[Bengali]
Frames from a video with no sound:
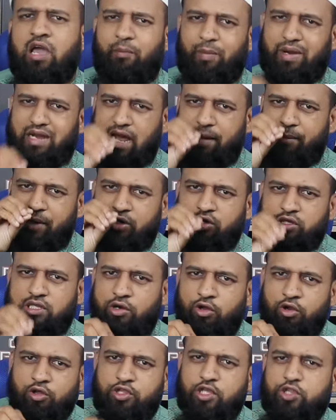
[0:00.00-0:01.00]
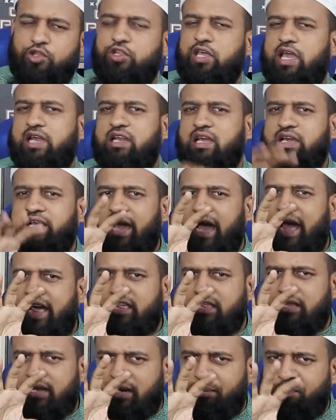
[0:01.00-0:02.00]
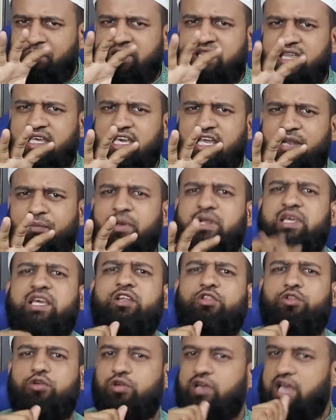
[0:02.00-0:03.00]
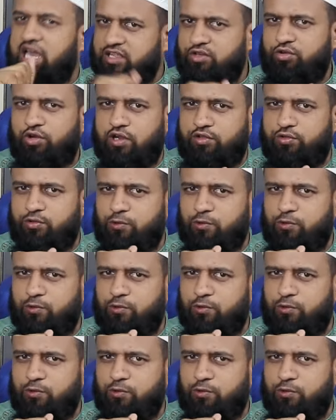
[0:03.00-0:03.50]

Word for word: বাট আমার কথা হলো যে একটা কাজ একটা পিসি কিনবেন কির জন্য কাজ করার